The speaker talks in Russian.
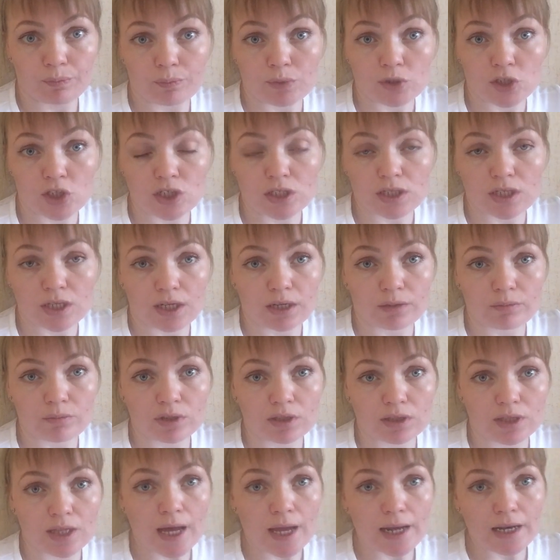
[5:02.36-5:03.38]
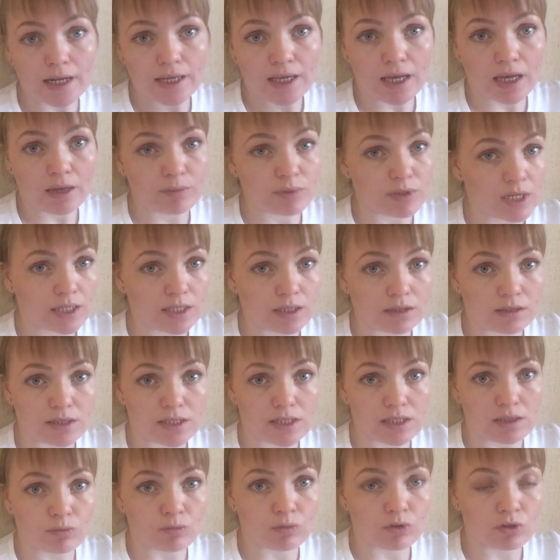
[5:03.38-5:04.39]
пишите комментарии, я обязательно
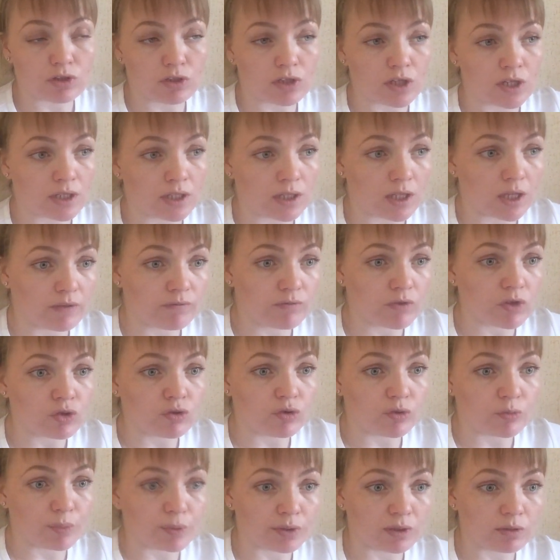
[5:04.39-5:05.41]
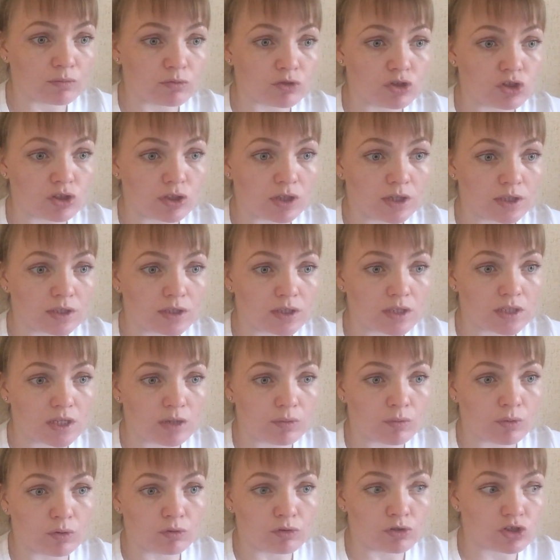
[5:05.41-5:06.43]
сниму отдельное видео, потому что эта
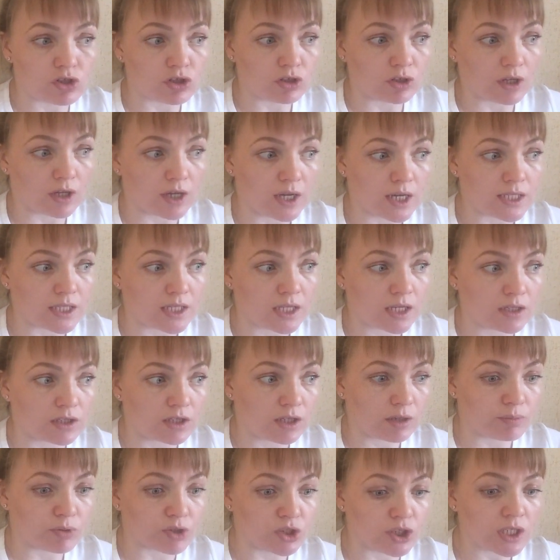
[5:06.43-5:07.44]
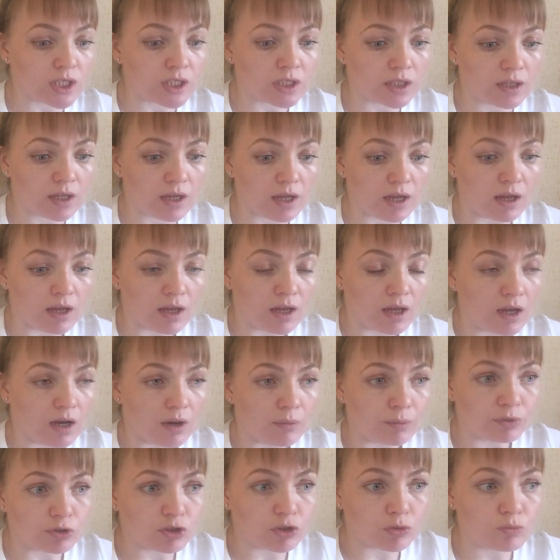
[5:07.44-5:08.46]
тема очень такая, знаете, обширная.
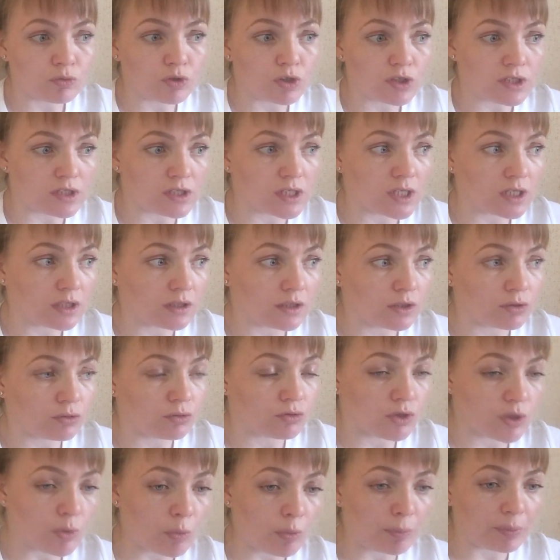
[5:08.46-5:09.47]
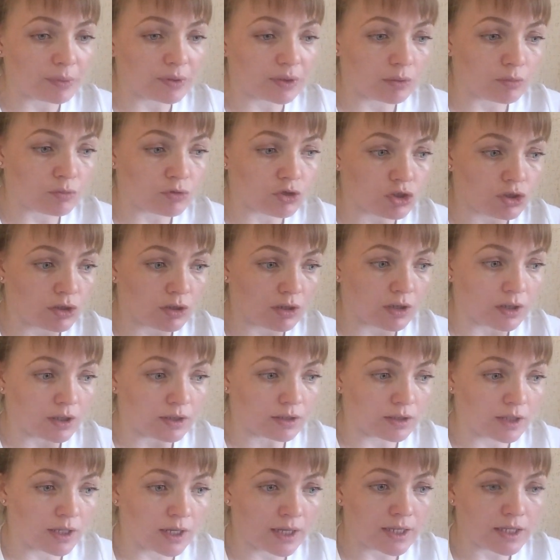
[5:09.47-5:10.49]
Почему я сделала эту тему? Потому что,
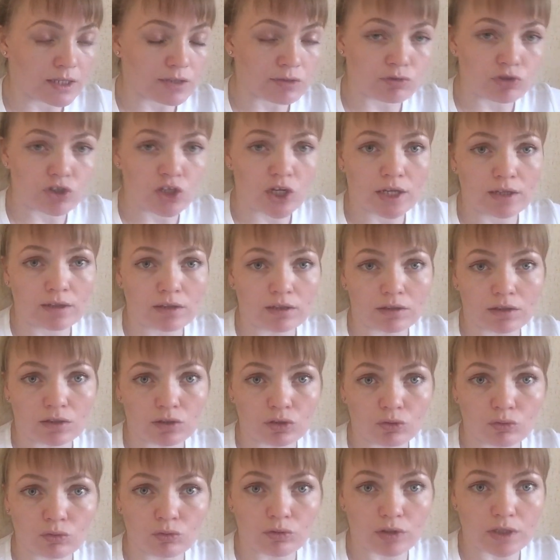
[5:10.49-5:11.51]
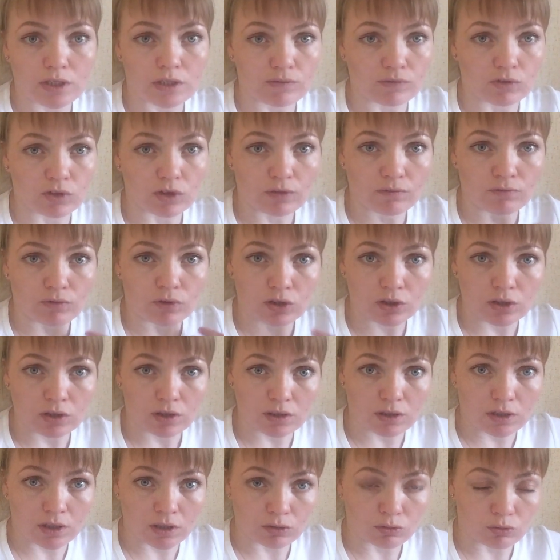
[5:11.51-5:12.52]
когда я случайно наткнулась вот на вот
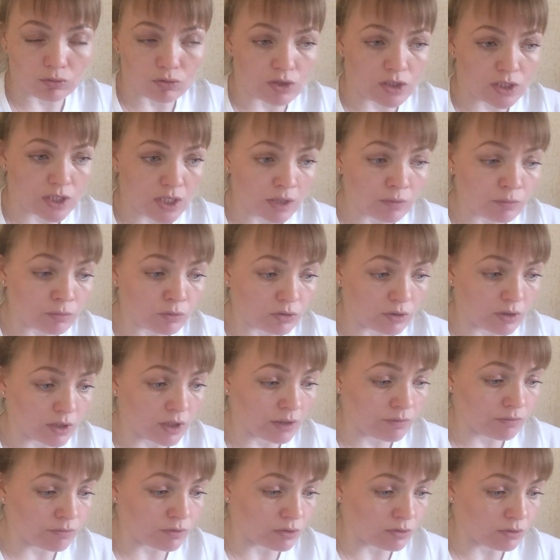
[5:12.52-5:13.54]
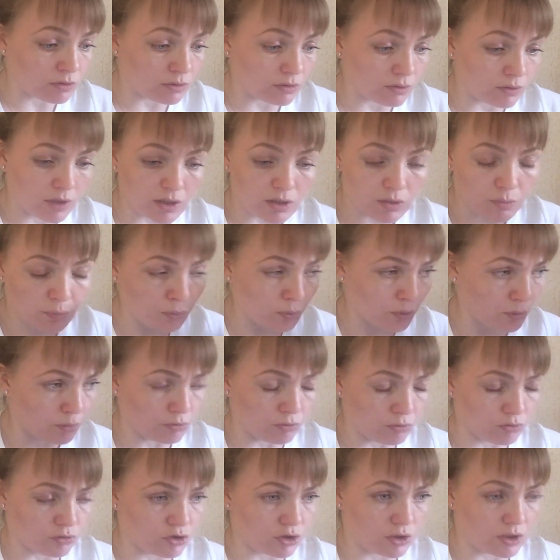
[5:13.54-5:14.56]
как эту тему, да, вот э, я не
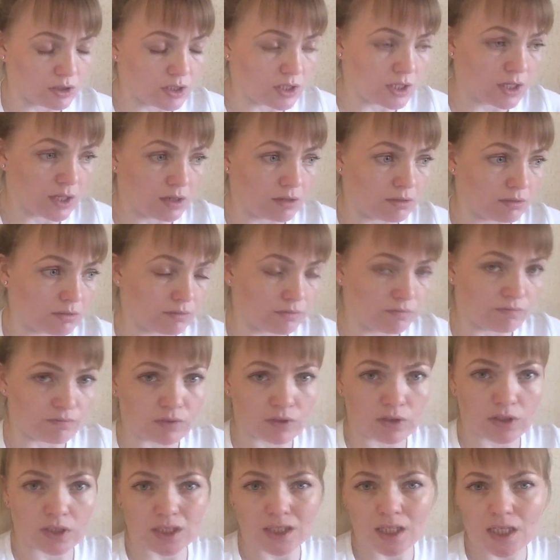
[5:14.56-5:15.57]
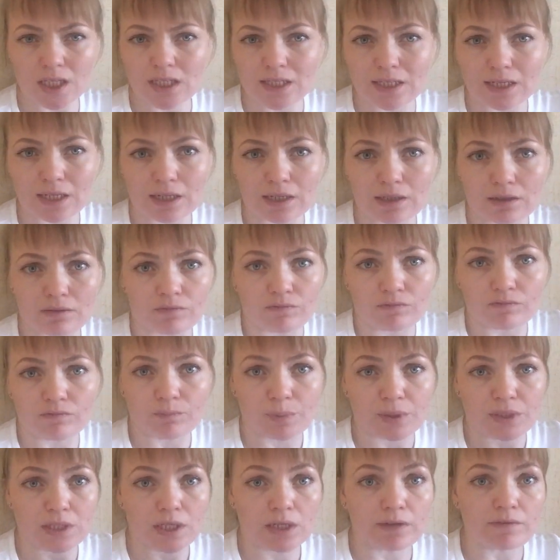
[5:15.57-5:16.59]
помню уже где это, в интернете или
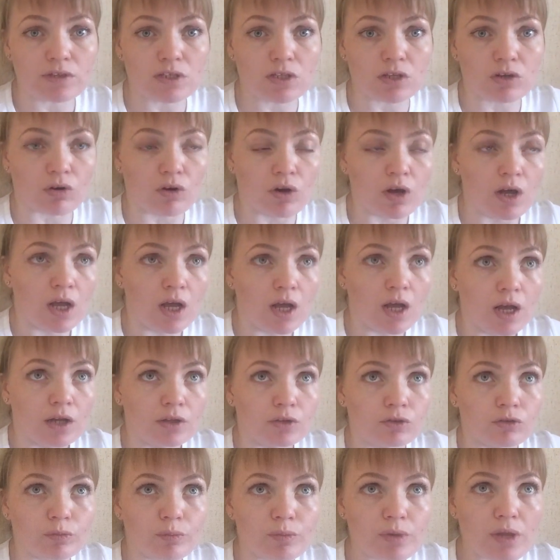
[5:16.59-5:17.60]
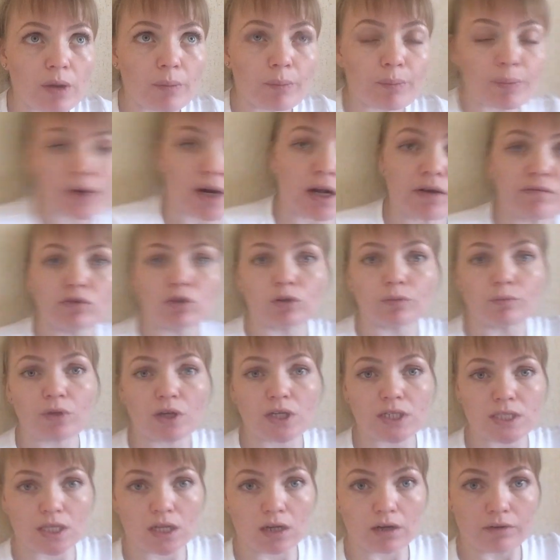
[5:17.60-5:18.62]
по телевизору, но у меня, правда, у
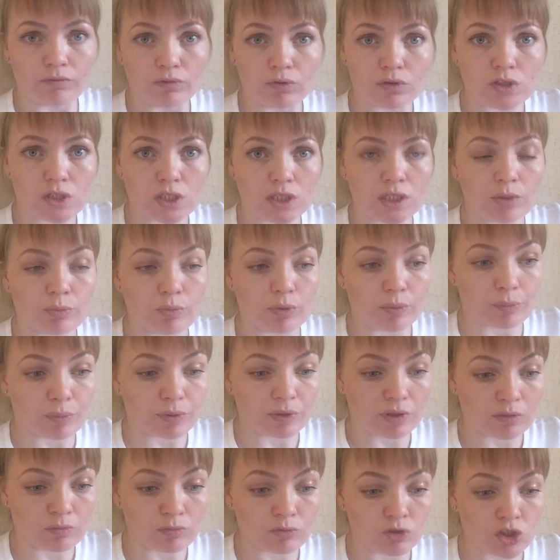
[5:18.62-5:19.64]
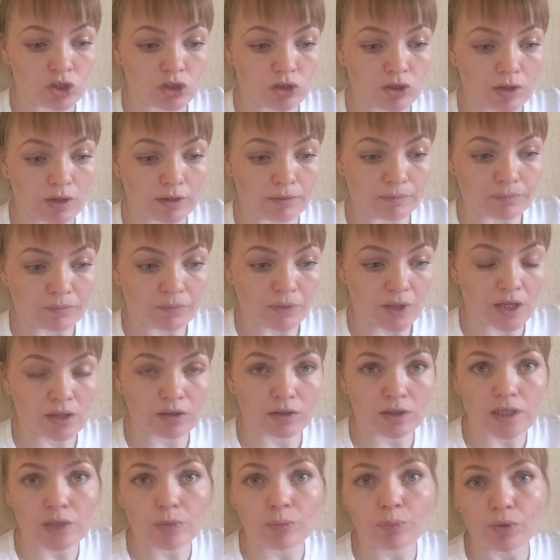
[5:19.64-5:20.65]
меня стали волосы дыбом, потому что
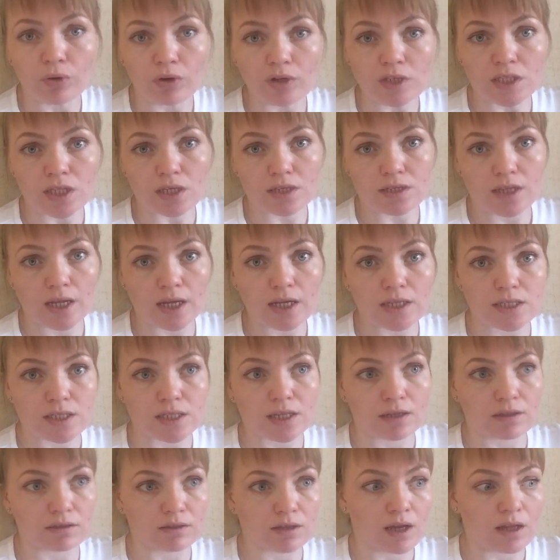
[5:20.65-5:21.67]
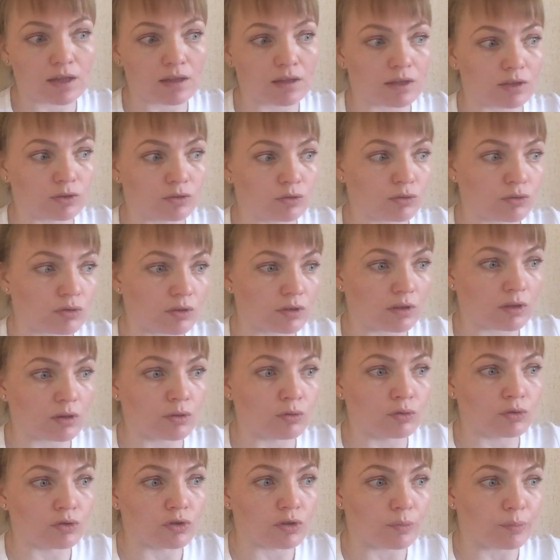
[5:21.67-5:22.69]
это не просто, знаете, скандалы, которые на
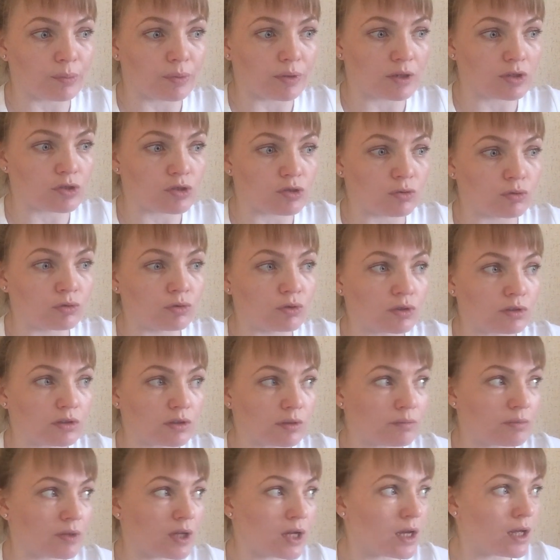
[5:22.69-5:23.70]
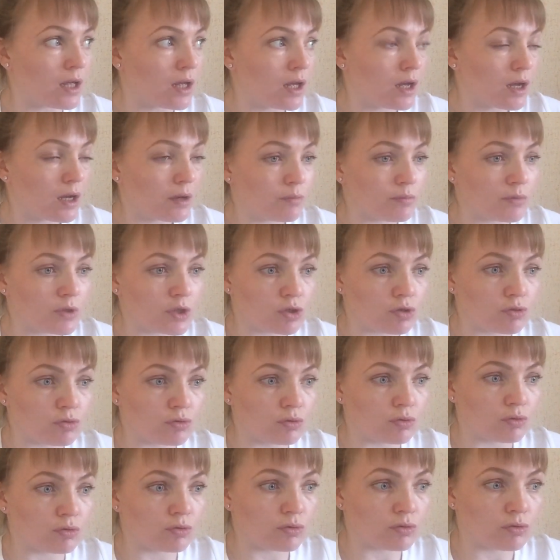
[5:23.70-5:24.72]
кухне происходят, там, да, между
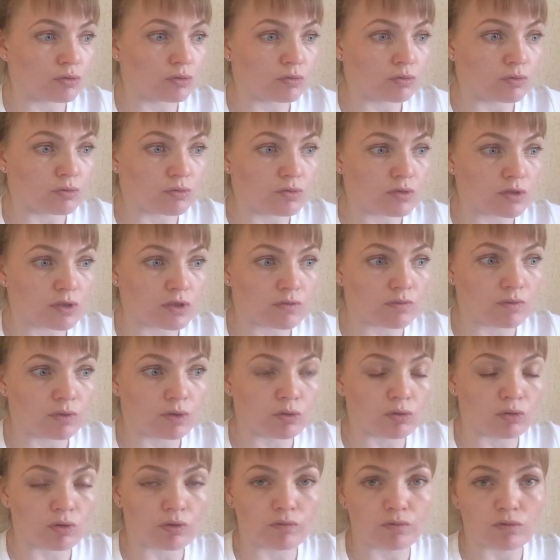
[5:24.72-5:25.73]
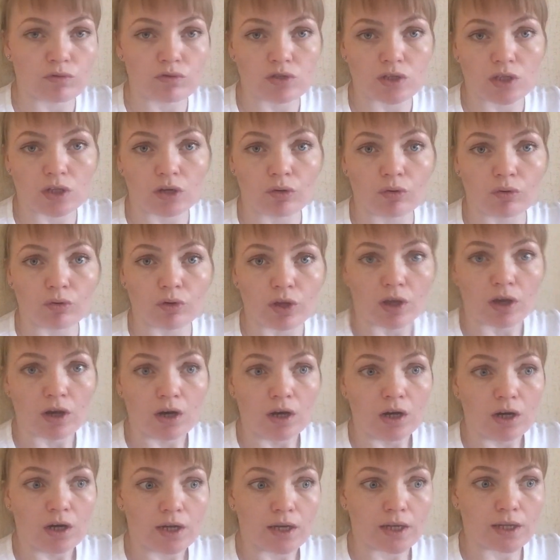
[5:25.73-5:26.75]
э, свекровью и снохой,
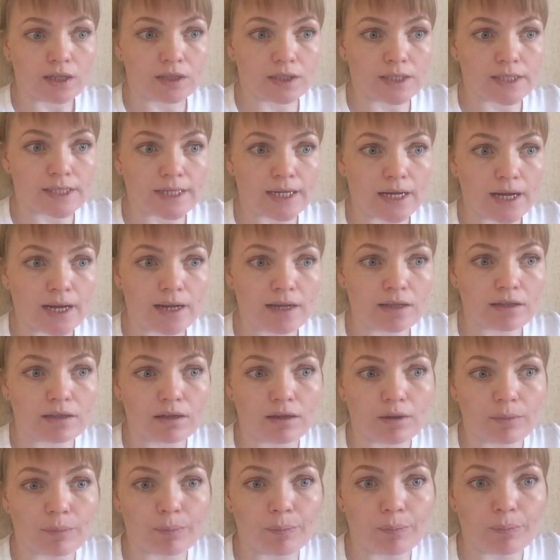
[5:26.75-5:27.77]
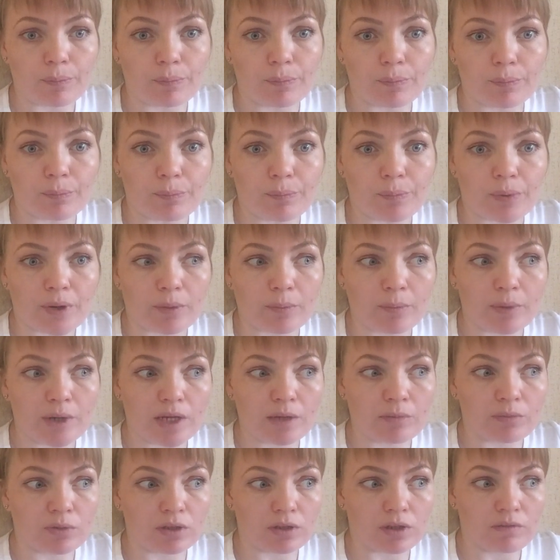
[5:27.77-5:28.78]
это реально
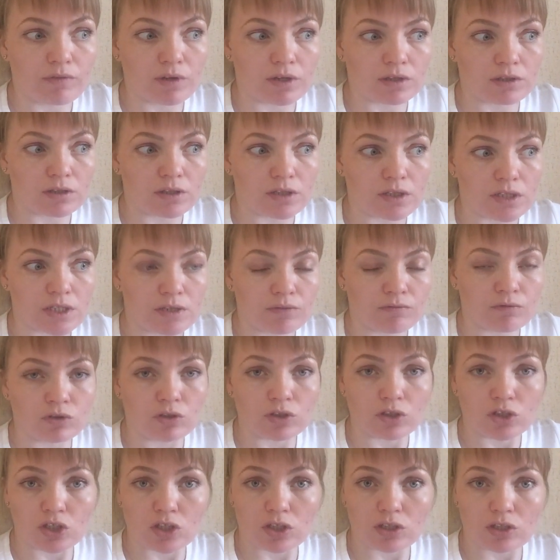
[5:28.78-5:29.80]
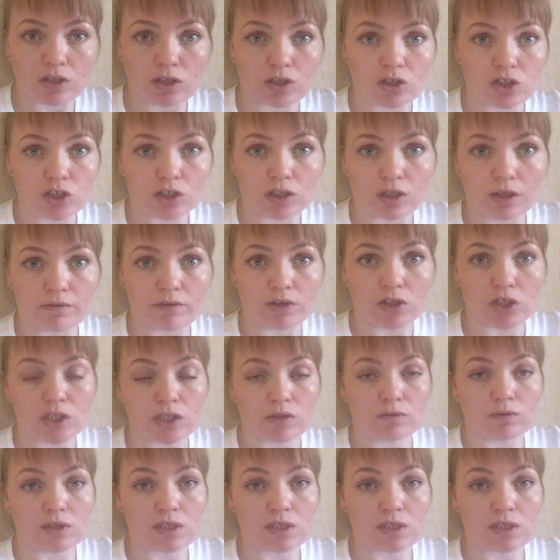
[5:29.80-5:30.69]
проблема, наверное, на сегодняшний день человечества